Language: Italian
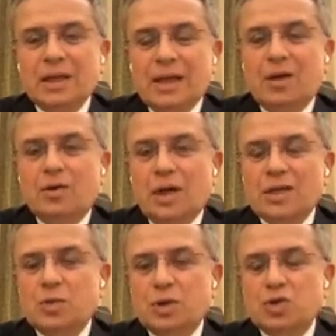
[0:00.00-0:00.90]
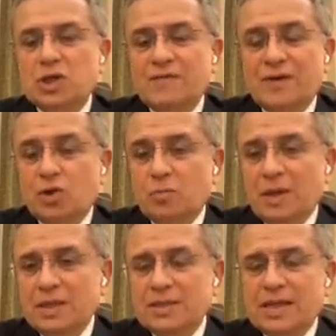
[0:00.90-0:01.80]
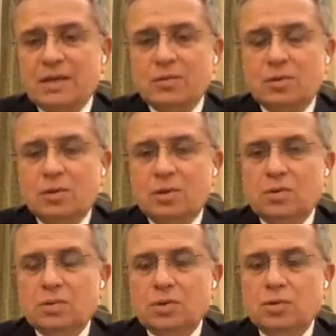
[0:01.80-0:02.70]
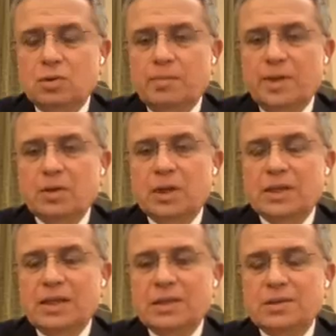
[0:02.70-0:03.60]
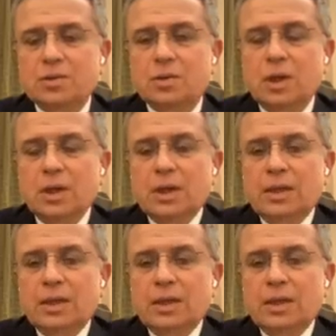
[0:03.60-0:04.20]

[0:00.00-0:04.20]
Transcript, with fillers: Ecco, la situazione si va normalizzando sotto il periodo natalizio